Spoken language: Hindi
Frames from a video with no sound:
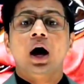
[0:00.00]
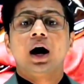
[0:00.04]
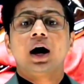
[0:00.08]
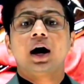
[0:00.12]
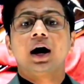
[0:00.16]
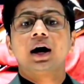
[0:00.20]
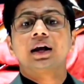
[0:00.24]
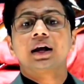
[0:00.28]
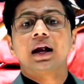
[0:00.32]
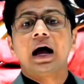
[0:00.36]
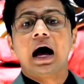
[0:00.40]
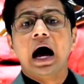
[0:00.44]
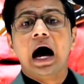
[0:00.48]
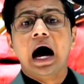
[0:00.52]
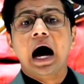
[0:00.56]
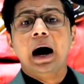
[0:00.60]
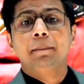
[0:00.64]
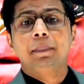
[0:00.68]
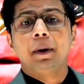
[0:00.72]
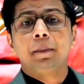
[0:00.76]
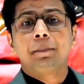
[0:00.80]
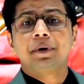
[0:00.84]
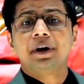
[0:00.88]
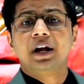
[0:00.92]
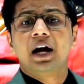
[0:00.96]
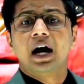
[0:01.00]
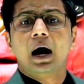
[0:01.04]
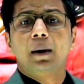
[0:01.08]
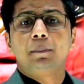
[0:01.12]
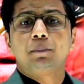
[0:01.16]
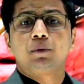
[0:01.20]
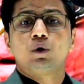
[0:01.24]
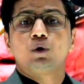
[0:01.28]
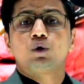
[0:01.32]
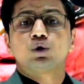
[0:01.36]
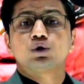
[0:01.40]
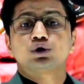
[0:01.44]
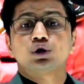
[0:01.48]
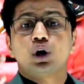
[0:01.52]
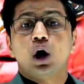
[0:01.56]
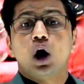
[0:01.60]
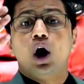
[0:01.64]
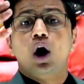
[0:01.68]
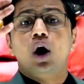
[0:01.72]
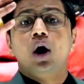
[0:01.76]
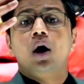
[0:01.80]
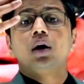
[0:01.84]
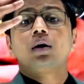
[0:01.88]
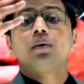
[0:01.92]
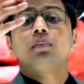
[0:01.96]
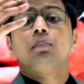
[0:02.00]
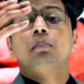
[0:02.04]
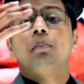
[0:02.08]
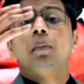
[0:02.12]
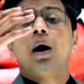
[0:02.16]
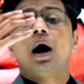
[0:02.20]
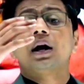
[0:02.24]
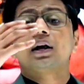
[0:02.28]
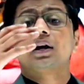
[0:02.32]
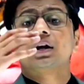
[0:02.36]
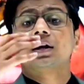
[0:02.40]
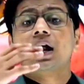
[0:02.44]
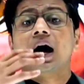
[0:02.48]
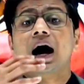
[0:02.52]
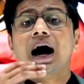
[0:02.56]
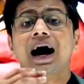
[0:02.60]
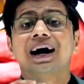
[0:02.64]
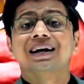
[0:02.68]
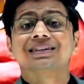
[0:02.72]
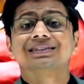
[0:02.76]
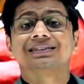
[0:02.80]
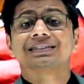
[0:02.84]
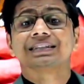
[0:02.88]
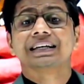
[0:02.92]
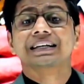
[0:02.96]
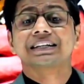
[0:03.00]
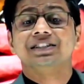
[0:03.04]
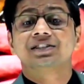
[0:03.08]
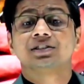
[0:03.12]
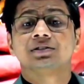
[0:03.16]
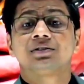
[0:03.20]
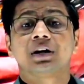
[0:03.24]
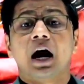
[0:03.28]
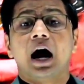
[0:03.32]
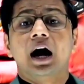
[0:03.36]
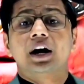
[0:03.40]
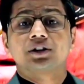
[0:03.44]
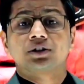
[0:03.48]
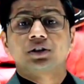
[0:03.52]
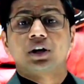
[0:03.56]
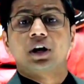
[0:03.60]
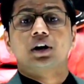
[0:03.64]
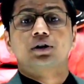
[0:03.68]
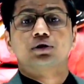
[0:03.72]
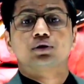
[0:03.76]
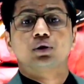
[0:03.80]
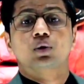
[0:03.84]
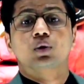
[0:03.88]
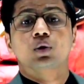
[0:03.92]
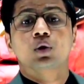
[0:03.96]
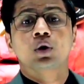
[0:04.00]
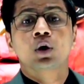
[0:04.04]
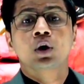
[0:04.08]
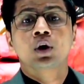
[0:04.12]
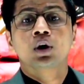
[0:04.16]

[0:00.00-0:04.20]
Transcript: अगर आप अपने आप को कुछ और मानना आज से स्टार्ट कर दो